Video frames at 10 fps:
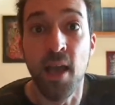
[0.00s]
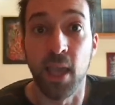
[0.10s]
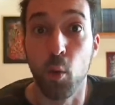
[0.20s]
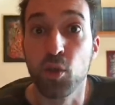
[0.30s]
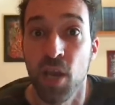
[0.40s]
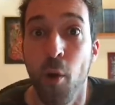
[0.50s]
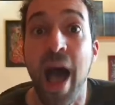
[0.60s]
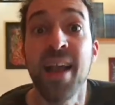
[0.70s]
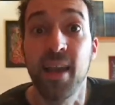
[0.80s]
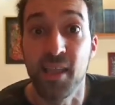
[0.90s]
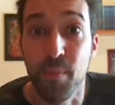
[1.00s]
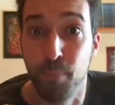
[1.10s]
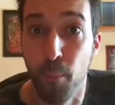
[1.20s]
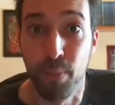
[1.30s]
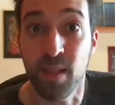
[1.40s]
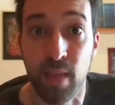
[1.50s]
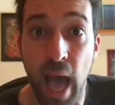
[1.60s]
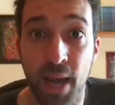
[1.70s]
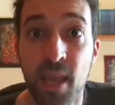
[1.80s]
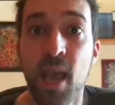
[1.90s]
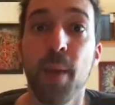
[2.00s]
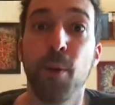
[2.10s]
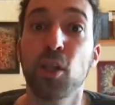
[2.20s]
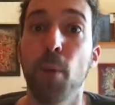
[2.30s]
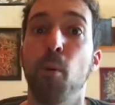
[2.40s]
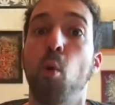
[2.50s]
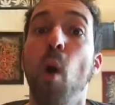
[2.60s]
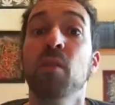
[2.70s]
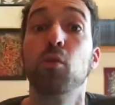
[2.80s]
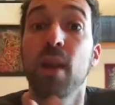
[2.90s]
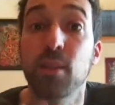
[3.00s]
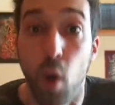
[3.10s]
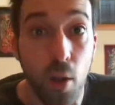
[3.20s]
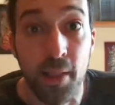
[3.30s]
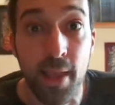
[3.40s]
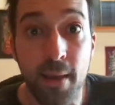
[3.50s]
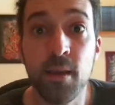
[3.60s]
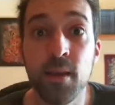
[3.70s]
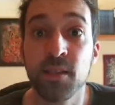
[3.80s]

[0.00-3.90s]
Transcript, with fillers: che usano anche gli poppettari e poi dopo quando le toglie